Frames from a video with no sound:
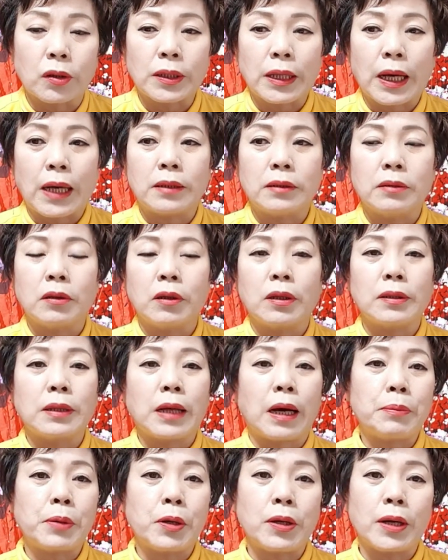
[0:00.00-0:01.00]
다른 거는
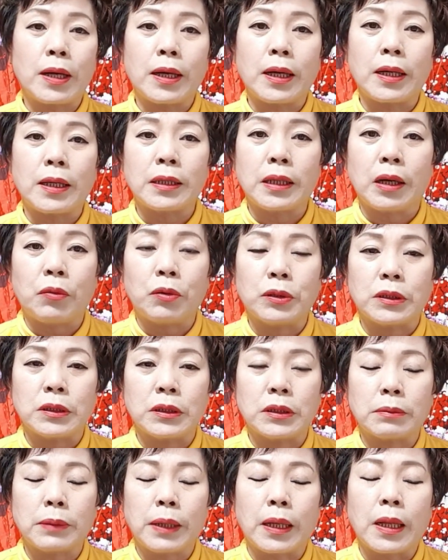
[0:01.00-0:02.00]
다 편안하게
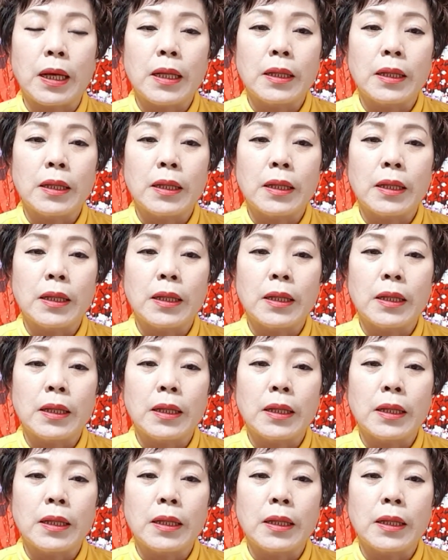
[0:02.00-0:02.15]
나오시지만